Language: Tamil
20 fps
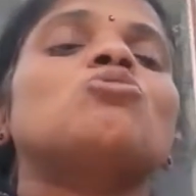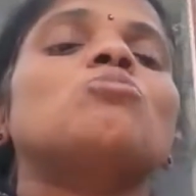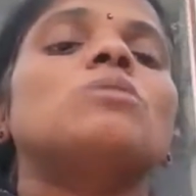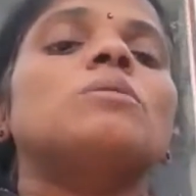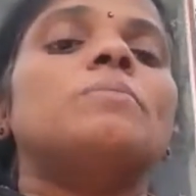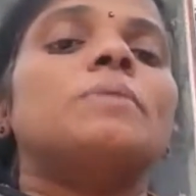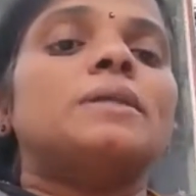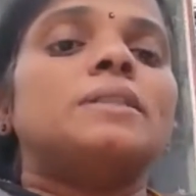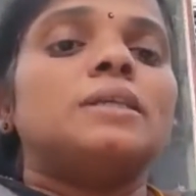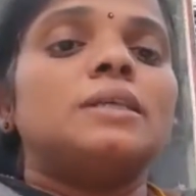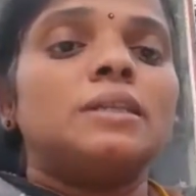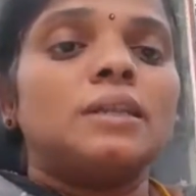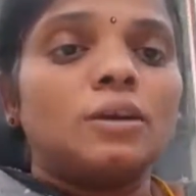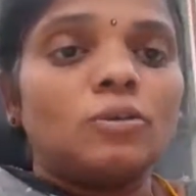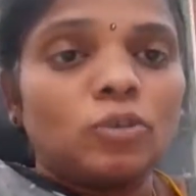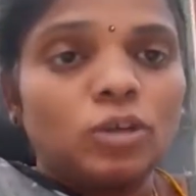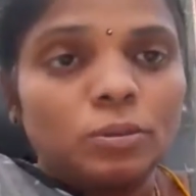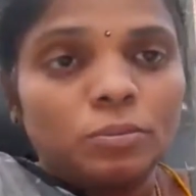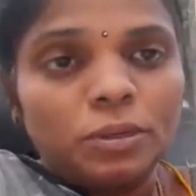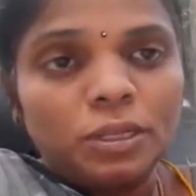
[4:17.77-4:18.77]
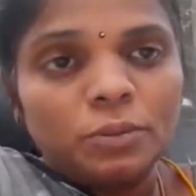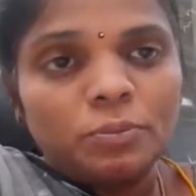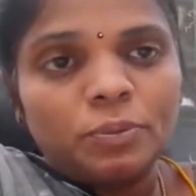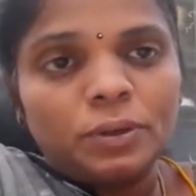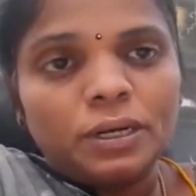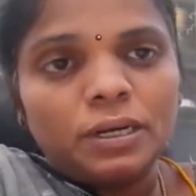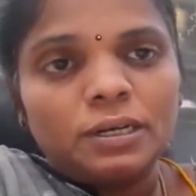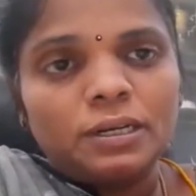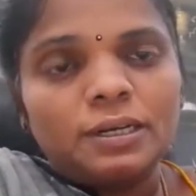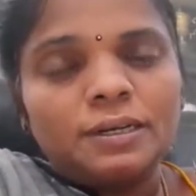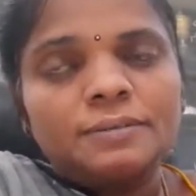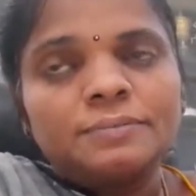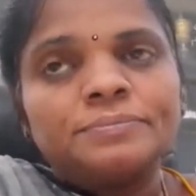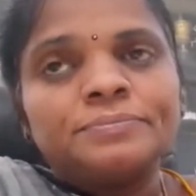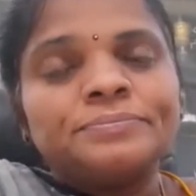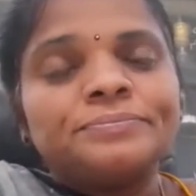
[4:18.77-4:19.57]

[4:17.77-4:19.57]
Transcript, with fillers: ரூமில் பார்த்தீங்கன்னா அவங்க எப்படி இருப்பாங்கன்னா